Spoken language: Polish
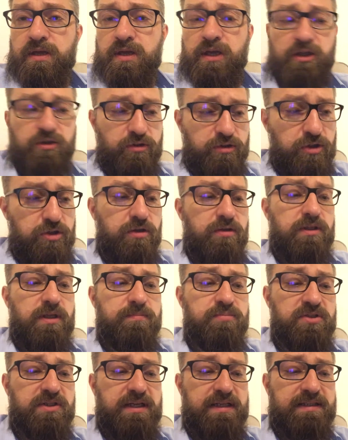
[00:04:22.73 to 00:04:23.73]
I to
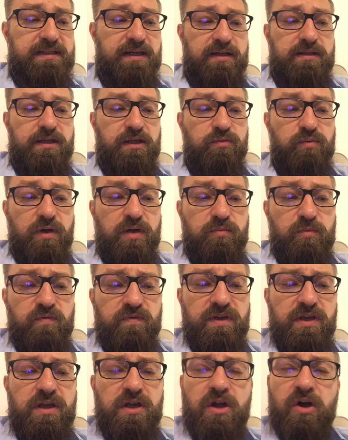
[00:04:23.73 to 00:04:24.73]
dziesiąte przykazanie, które
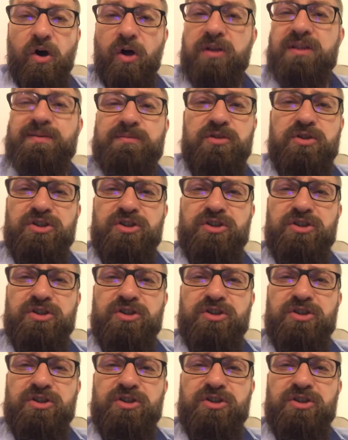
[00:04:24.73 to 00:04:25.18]
mówi o tym,